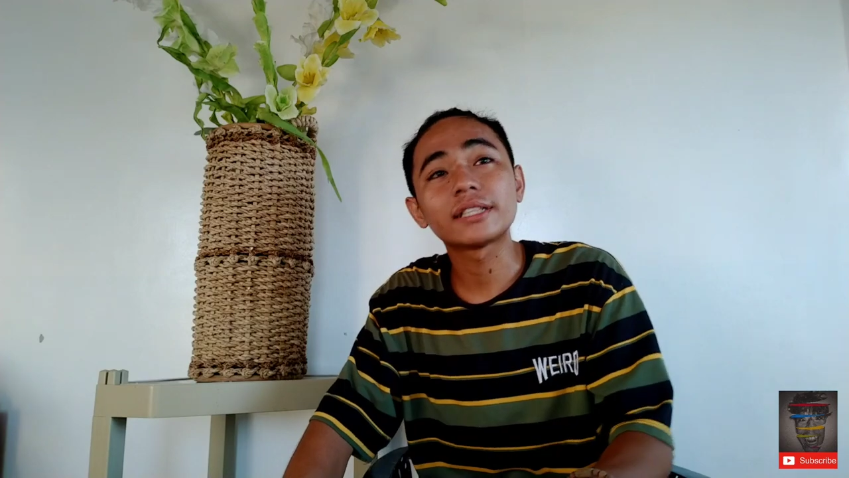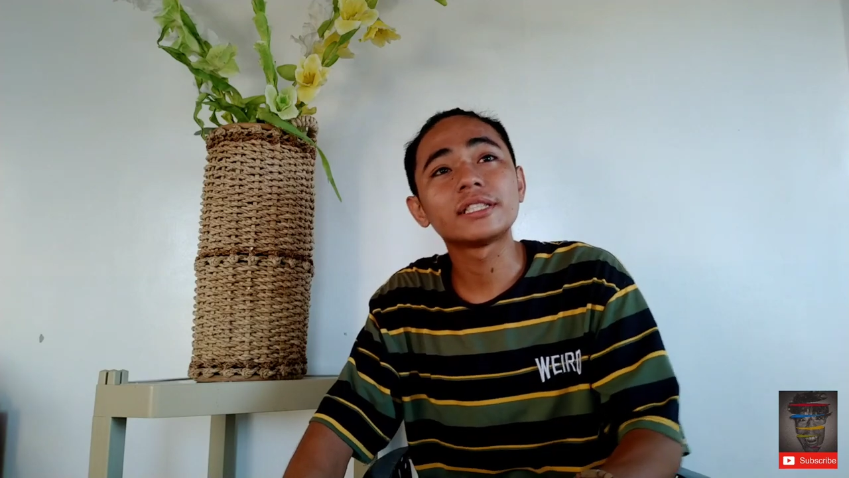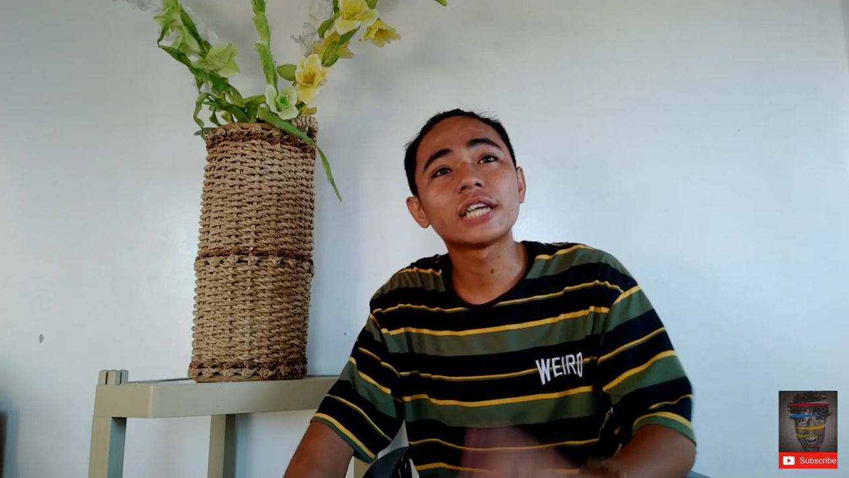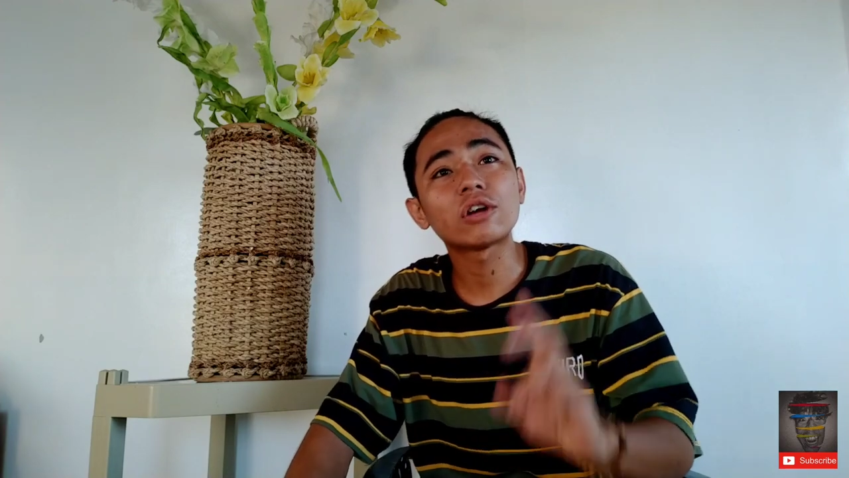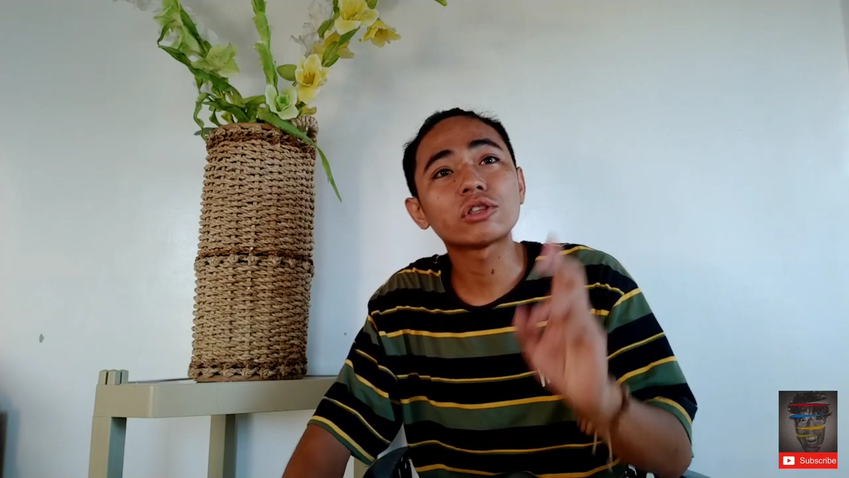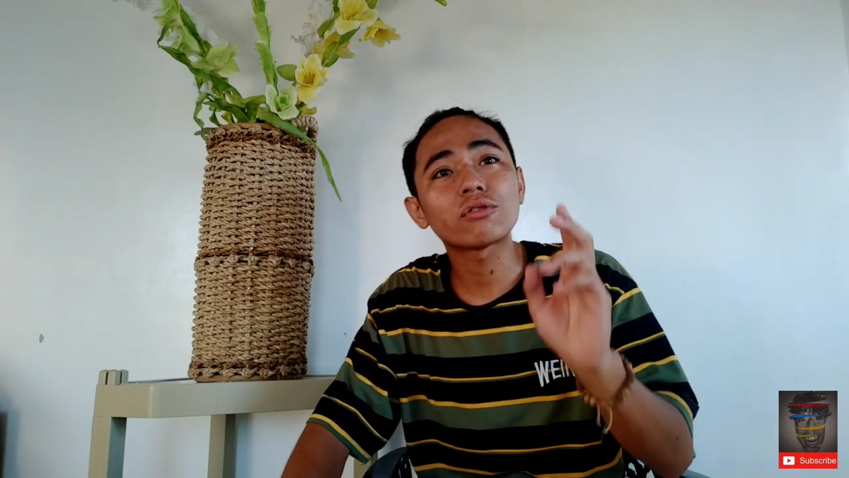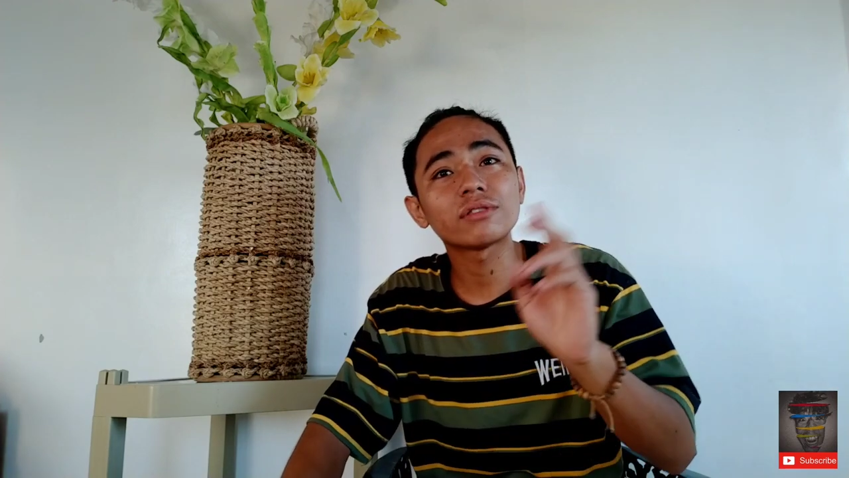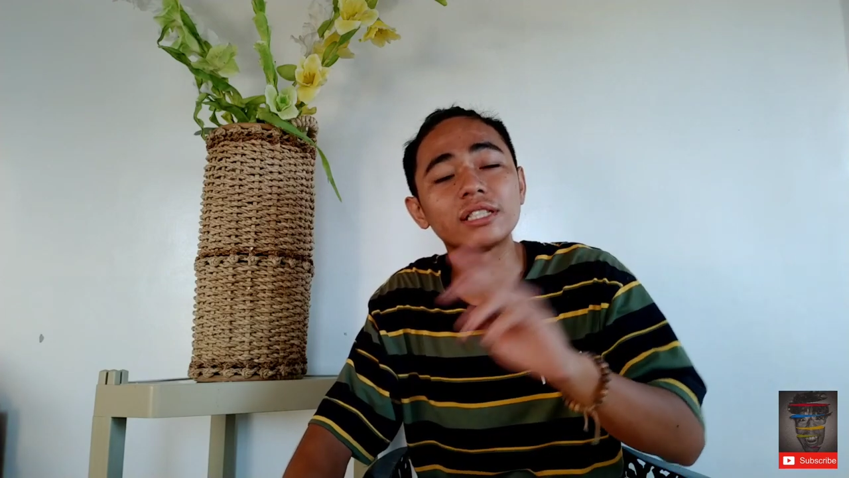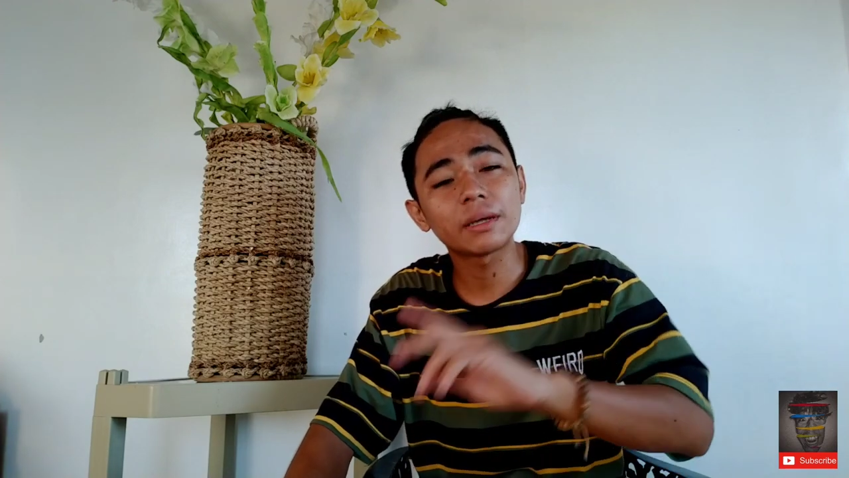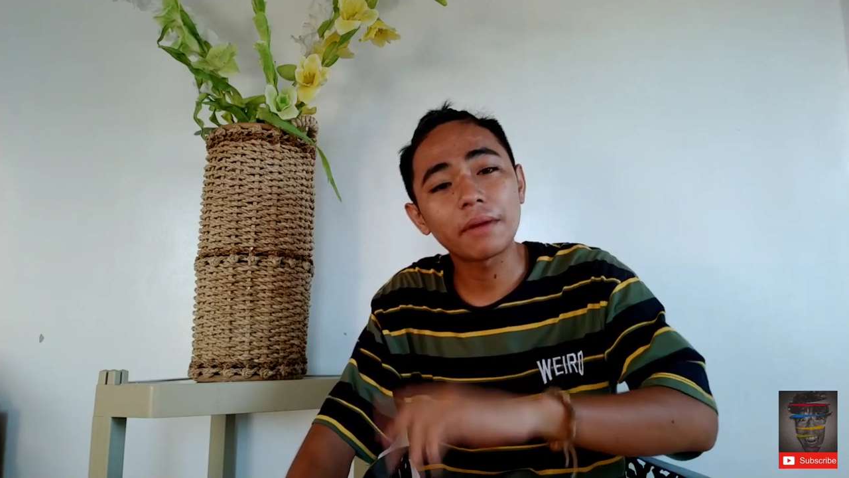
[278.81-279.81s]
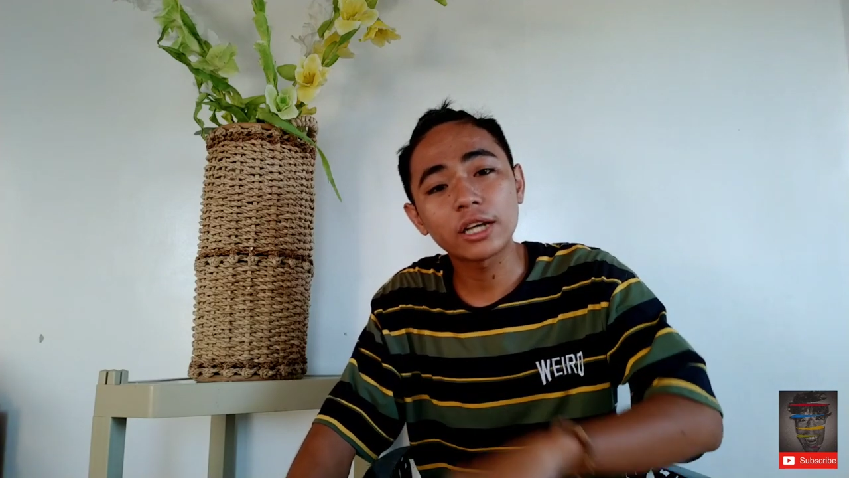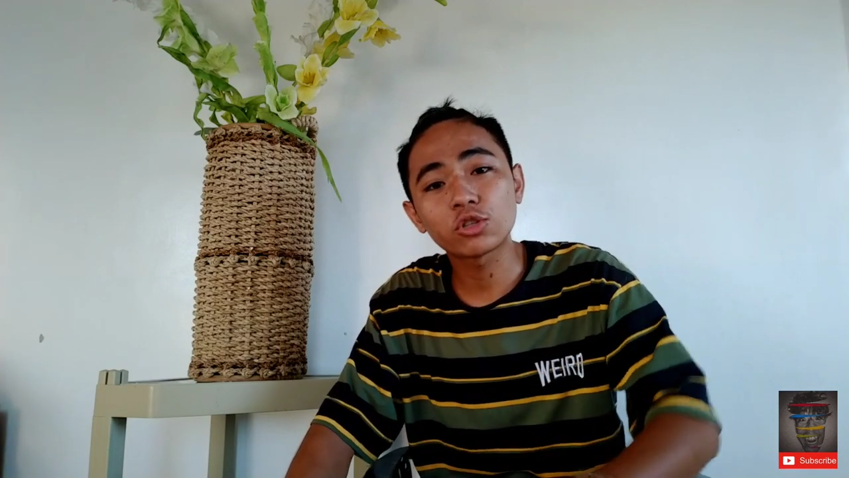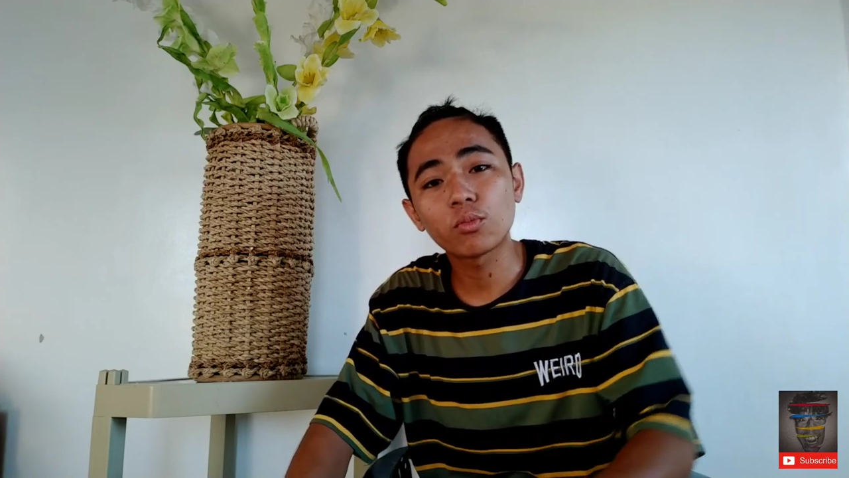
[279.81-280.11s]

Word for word: At shoutout din sa mga